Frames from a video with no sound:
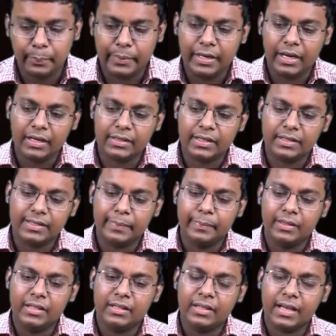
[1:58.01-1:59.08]
বিড়ালটা
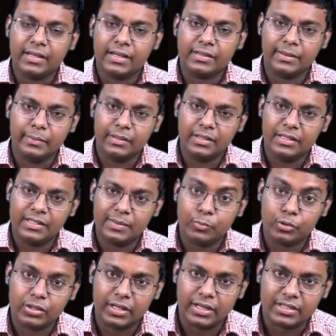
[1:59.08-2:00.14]
টেবিলের একটা টেবিলের নিচে
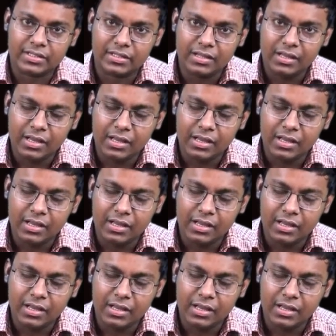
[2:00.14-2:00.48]
বসে আছে